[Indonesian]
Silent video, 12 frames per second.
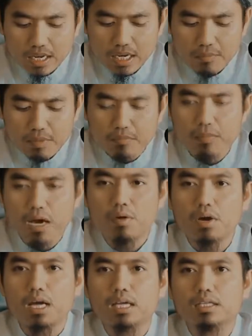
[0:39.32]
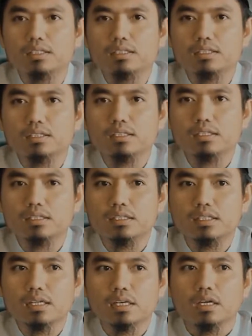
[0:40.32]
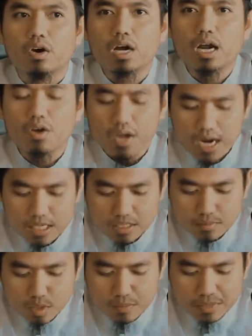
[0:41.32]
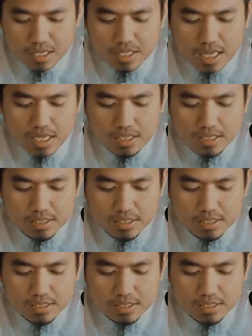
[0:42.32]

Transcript: ini membawa orang-orang sebelum kita